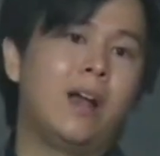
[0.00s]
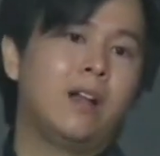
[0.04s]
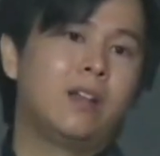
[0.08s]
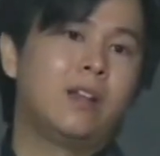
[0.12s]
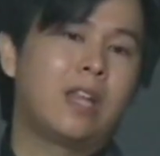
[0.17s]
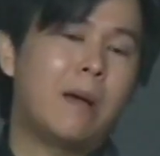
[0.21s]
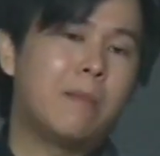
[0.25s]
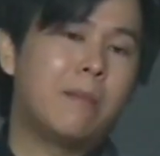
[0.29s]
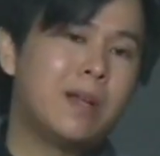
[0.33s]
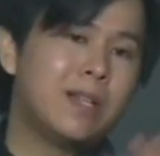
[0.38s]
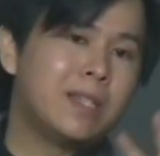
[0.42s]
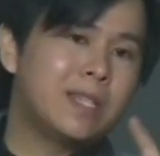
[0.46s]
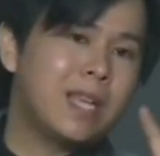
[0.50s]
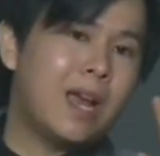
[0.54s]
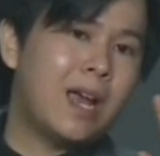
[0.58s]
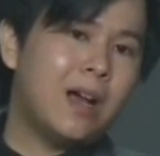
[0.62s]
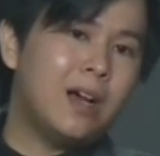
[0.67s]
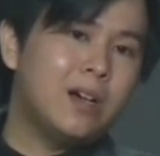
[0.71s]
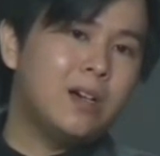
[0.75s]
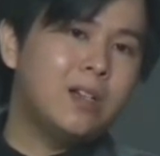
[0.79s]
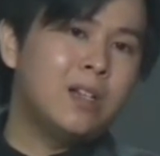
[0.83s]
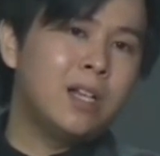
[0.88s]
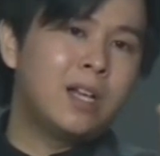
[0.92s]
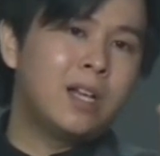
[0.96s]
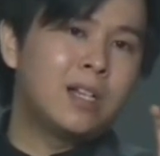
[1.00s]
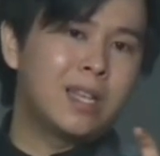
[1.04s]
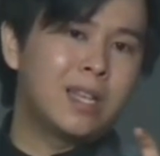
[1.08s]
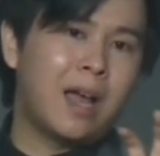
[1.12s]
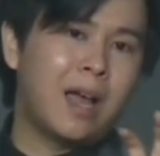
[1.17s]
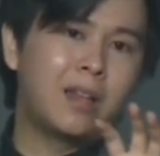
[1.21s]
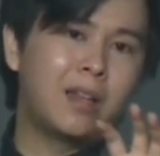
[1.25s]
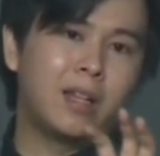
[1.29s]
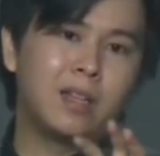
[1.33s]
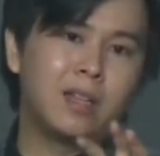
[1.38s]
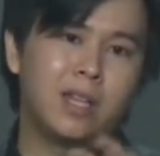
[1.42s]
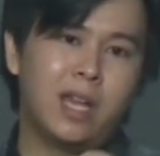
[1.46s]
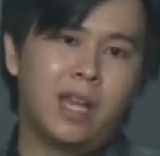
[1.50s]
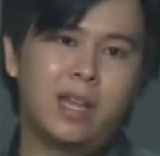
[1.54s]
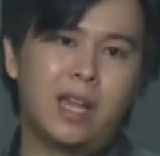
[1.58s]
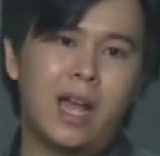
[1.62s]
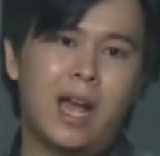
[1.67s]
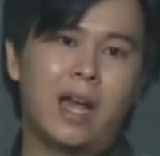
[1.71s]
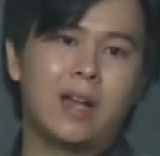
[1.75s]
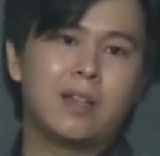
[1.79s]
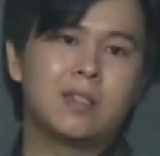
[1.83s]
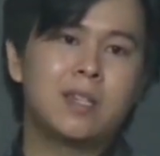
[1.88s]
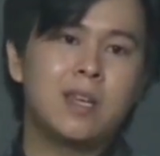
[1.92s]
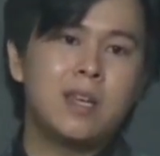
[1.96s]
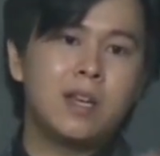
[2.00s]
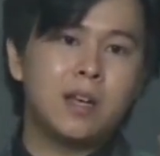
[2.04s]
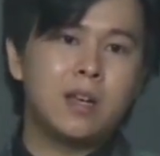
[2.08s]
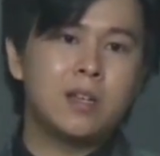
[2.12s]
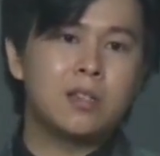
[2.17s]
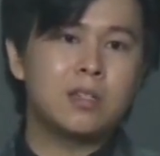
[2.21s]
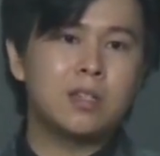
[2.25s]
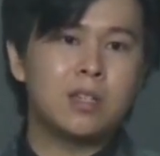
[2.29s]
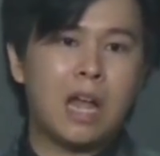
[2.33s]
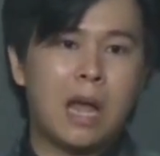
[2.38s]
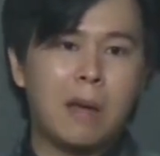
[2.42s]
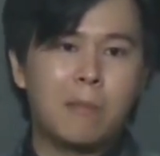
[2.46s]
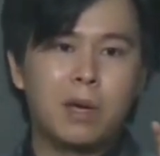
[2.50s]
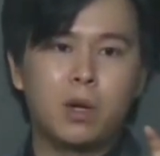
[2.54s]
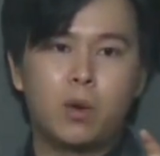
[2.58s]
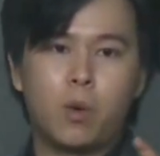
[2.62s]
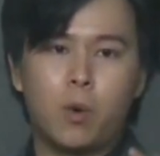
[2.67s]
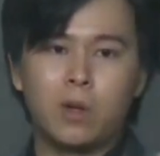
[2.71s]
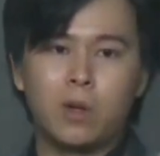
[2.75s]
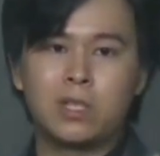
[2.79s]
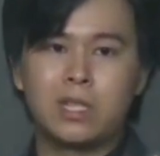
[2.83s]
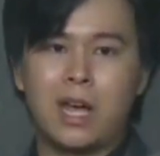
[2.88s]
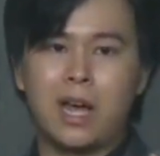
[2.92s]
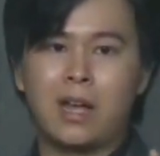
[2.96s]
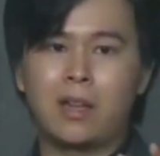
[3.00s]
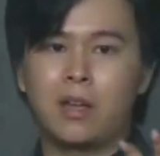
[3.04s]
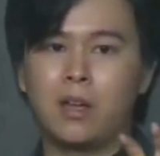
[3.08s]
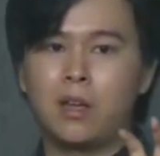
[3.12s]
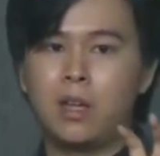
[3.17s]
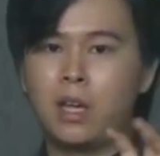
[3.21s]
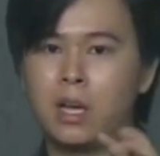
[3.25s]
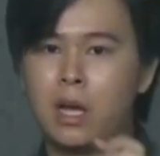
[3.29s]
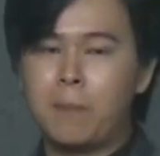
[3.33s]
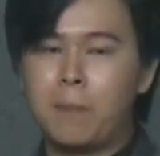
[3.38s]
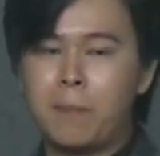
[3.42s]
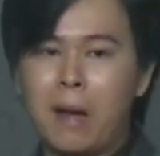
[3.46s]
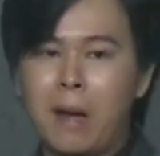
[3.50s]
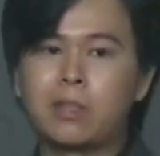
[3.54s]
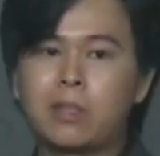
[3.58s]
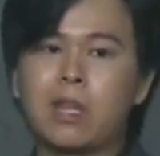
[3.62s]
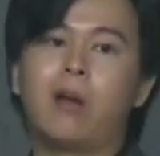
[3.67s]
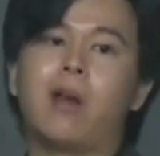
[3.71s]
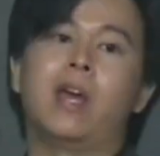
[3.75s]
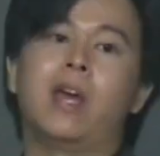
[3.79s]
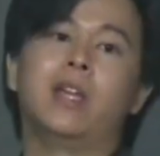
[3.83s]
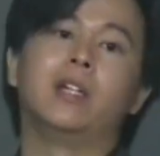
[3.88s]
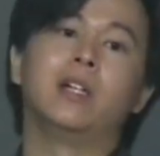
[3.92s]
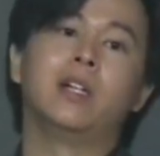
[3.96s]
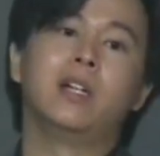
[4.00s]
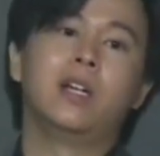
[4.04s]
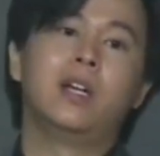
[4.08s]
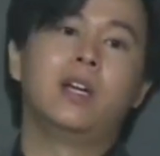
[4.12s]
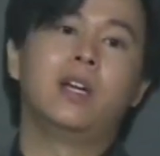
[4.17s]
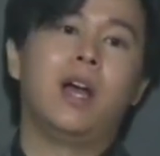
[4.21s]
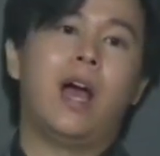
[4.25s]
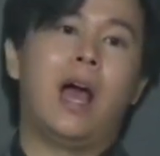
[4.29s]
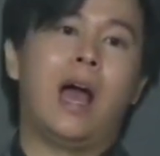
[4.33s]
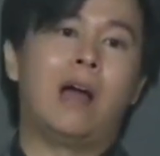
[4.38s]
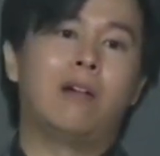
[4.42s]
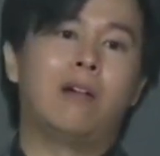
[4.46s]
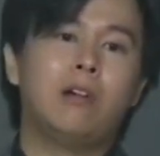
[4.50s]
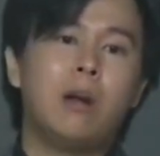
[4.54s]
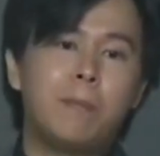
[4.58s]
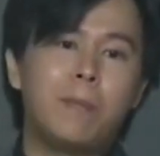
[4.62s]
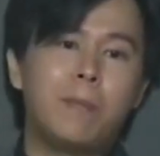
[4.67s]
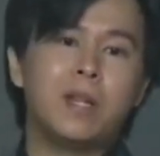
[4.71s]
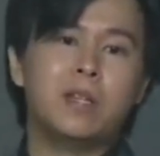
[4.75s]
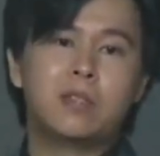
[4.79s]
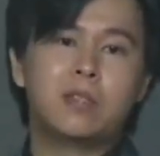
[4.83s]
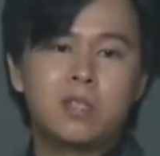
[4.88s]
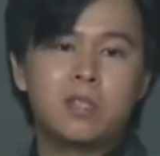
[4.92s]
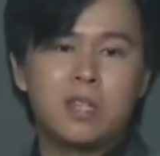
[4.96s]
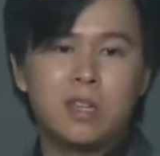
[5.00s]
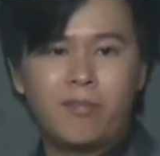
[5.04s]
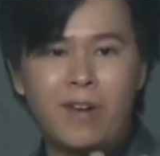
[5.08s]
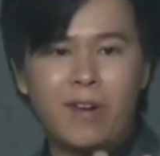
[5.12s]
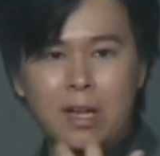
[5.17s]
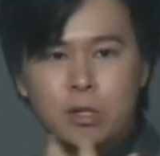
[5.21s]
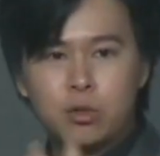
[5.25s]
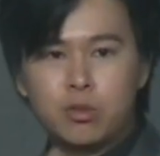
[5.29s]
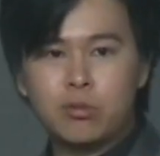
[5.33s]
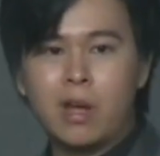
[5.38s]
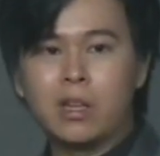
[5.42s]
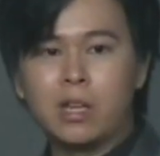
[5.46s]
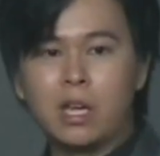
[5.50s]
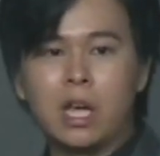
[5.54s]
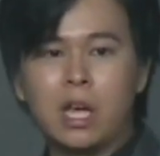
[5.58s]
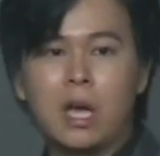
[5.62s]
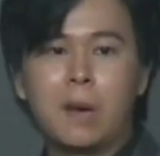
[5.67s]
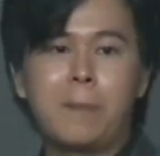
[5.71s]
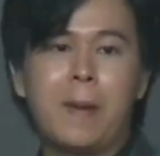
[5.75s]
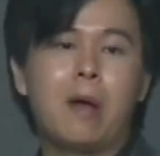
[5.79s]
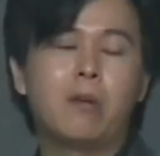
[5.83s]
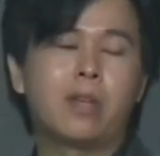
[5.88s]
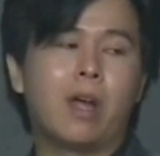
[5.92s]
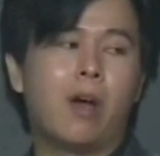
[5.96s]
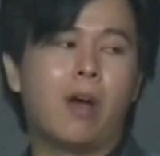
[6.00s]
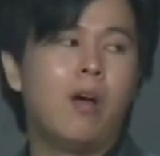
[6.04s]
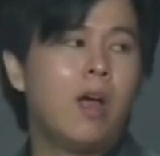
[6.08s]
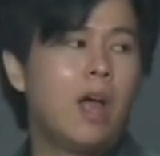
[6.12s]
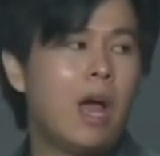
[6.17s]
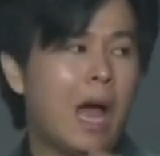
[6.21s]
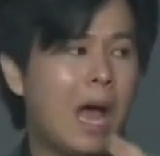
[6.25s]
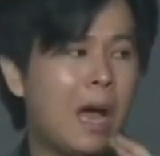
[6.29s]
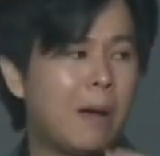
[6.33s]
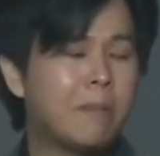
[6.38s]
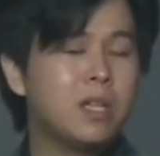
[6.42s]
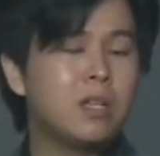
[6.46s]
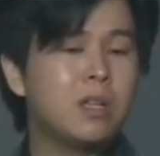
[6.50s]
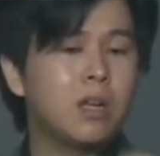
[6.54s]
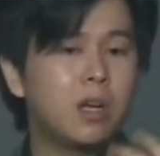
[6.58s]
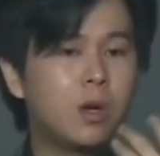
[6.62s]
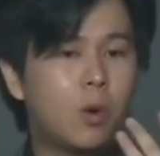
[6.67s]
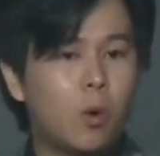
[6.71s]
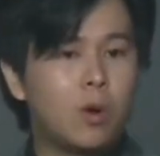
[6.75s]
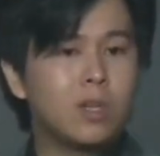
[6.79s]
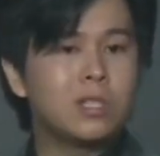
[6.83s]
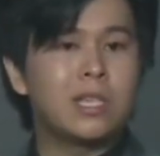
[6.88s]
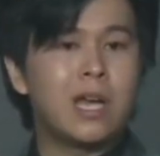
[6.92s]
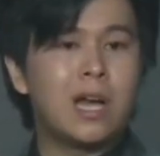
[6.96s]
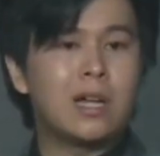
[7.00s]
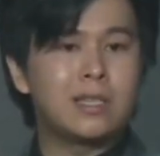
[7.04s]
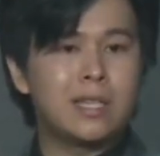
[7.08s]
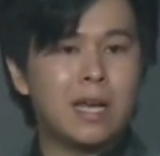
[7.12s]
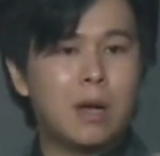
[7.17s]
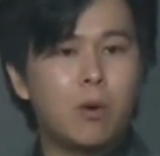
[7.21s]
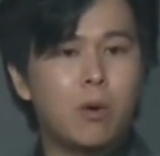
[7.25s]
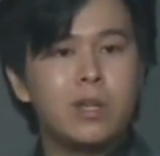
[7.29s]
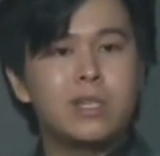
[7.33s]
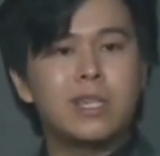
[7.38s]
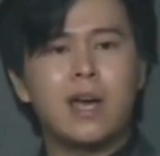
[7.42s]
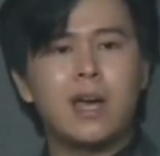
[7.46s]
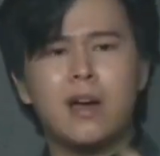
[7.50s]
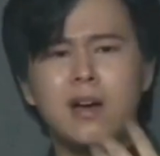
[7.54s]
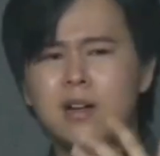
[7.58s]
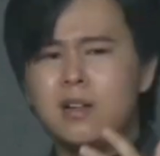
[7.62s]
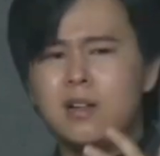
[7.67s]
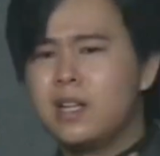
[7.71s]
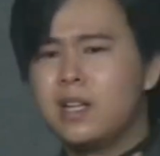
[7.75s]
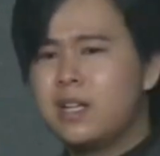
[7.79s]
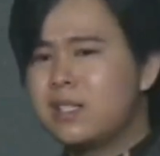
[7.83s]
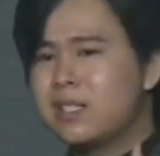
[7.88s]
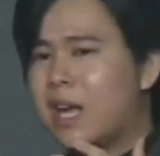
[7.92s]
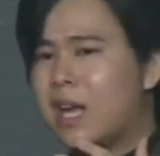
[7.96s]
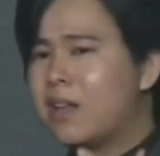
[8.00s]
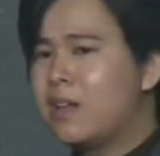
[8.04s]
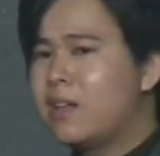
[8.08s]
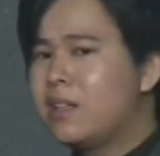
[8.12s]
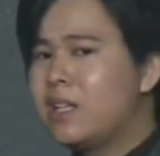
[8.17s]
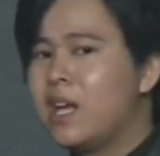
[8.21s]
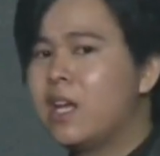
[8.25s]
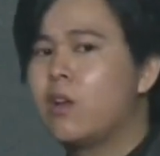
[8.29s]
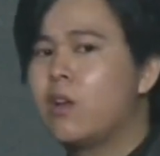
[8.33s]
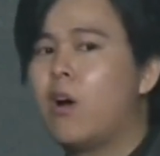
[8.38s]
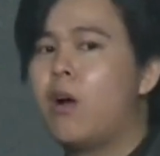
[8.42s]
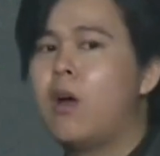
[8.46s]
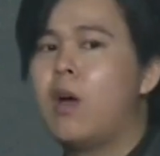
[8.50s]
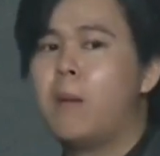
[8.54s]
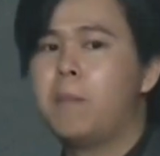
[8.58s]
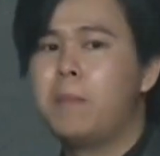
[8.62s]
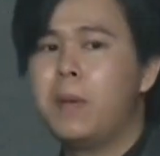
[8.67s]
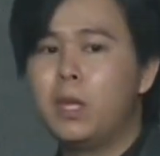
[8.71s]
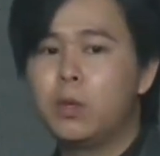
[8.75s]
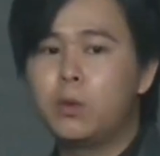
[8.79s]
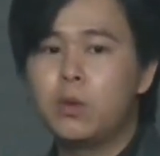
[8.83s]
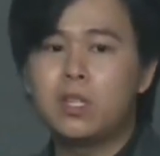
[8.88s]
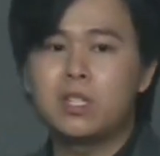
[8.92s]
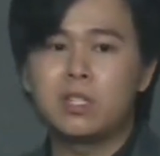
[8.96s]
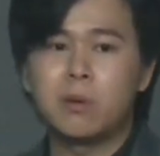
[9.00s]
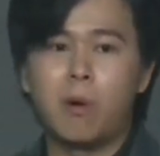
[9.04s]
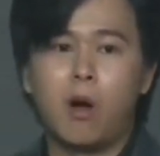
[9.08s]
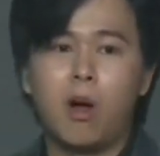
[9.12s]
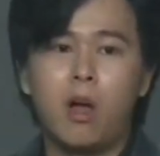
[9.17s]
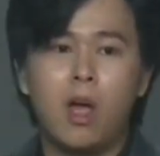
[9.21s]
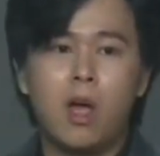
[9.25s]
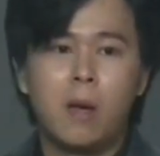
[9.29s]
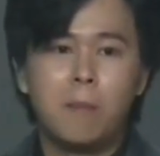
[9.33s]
他们在二零三零年呐，这一个是他们国家的一个报道来的啊，日本自己发出来的一个报道，他们的国家将会在二零三零年哦，面对什么？